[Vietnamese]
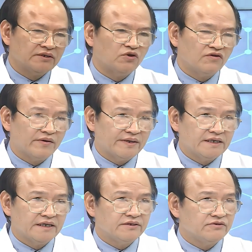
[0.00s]
Đối với
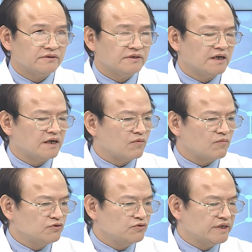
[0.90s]
bệnh nhân lọc
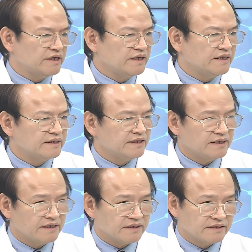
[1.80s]
máu chu kỳ
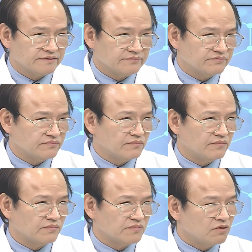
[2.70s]
thì
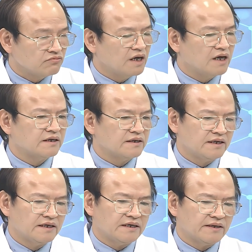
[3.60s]
thông thường
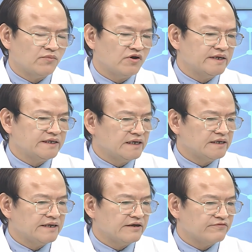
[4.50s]
mỗi bệnh
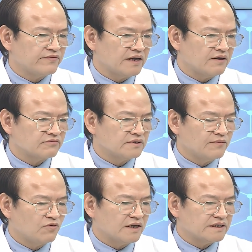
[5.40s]
nhân đều phải lọc
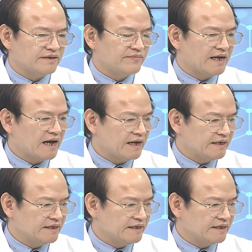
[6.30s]
tầm khoảng từ 12